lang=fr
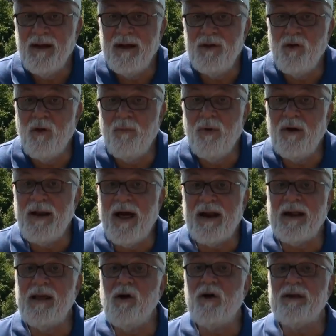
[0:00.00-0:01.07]
et non pas la
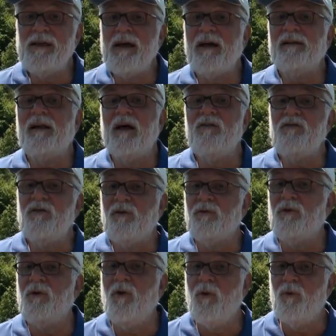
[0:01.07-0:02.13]
réorientation
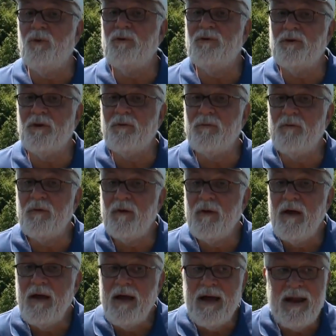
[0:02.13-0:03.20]
de l'autre.
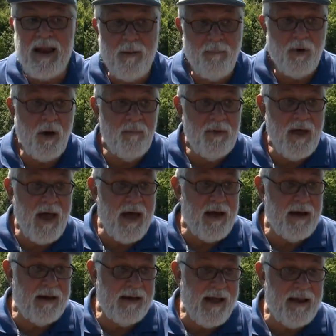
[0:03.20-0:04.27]
La
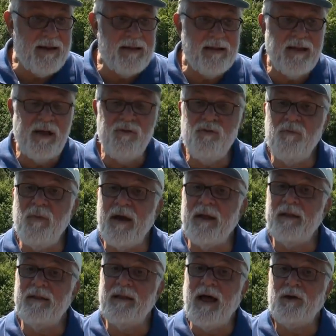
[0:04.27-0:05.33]
première réalité
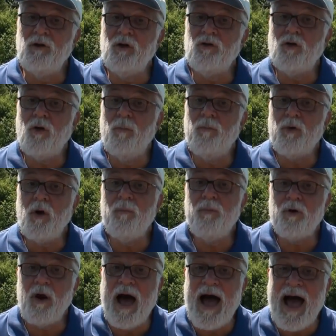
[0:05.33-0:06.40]
humaine dans notre
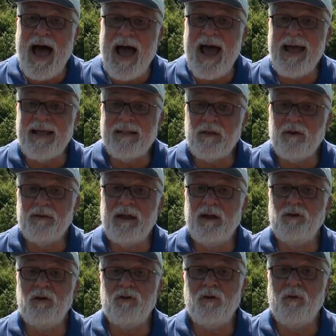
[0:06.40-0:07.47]
propre être,
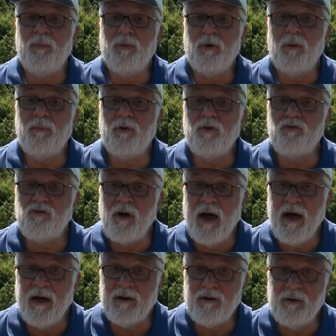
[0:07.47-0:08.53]
dans notre propre
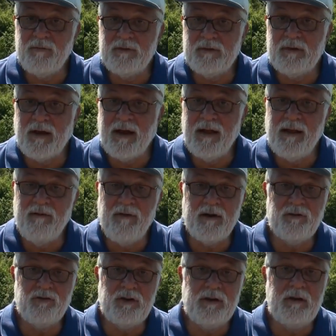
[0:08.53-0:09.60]
chair, comme dirait
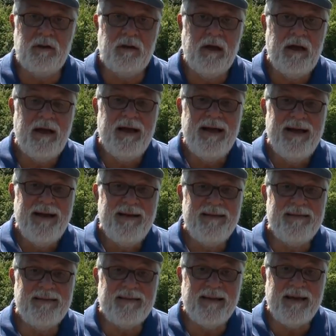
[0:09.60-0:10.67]
l'Évangile,
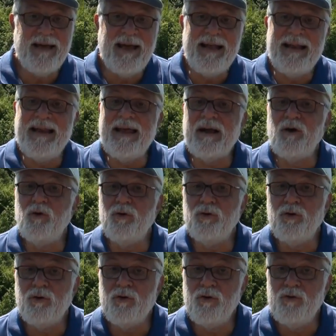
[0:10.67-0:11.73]
c'est
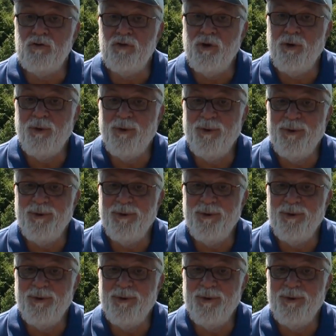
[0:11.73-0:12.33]
l'écoute de Dieu.